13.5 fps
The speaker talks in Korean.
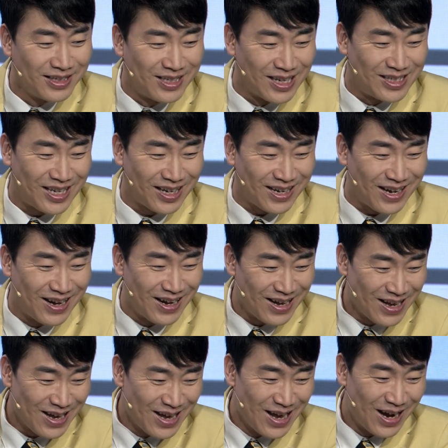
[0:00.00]
자체가
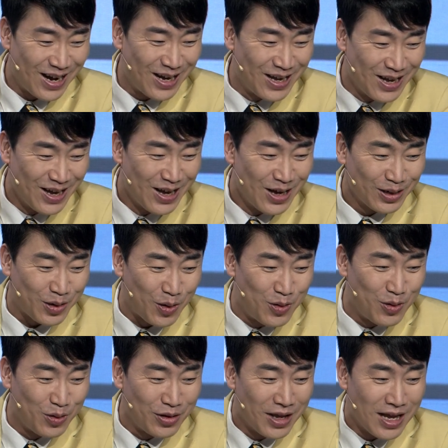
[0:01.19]

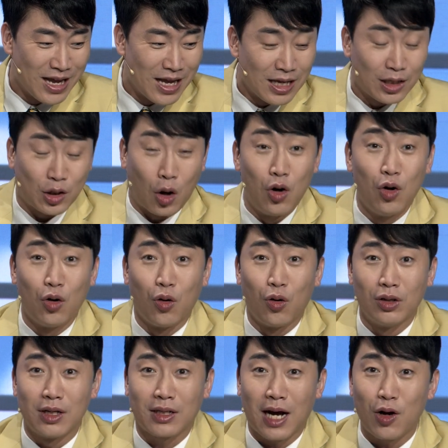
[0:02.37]
결론
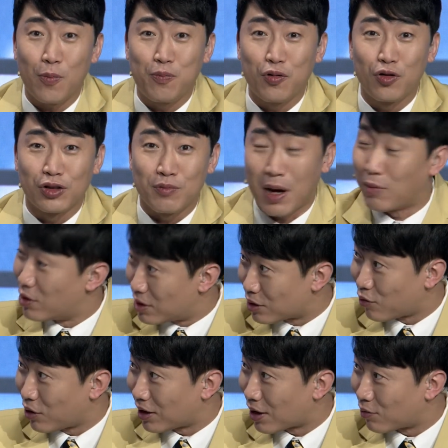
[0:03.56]
결론을 카로풀로 지금 마무리를
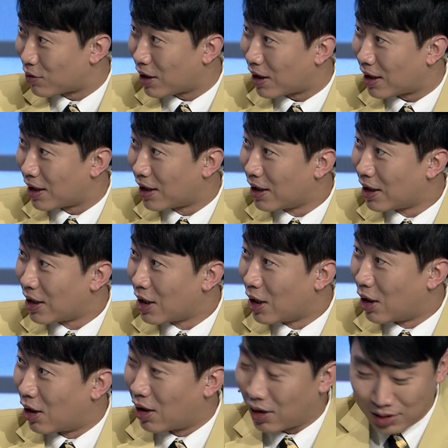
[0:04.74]
짓고 있기 때문에 아 그럼요.
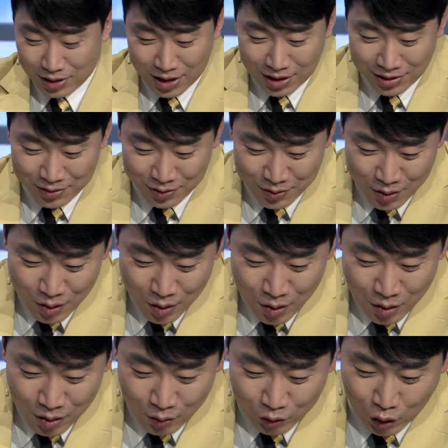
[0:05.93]
어 일단은
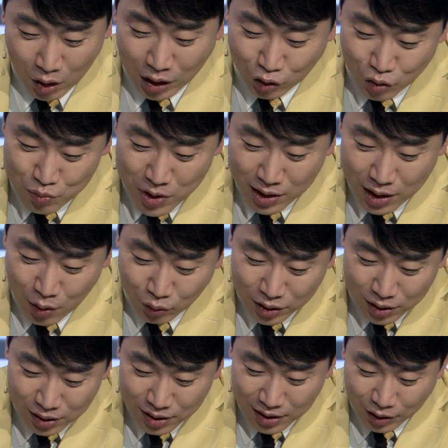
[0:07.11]
저희가 아니, 준비한
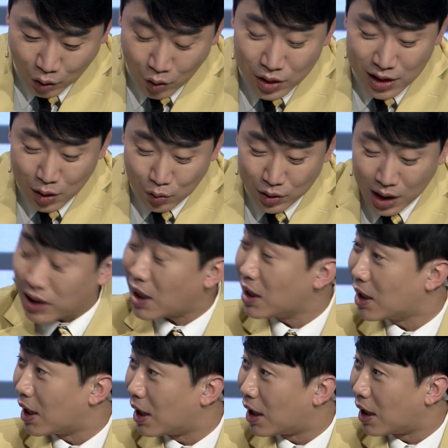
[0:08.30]
내용들이 다 전기 자동차긴
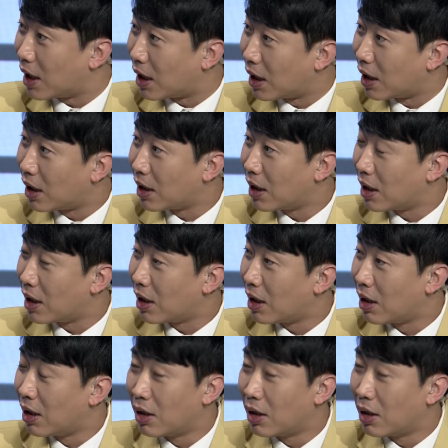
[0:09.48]
한데 아니 카로풀 보셨잖아요.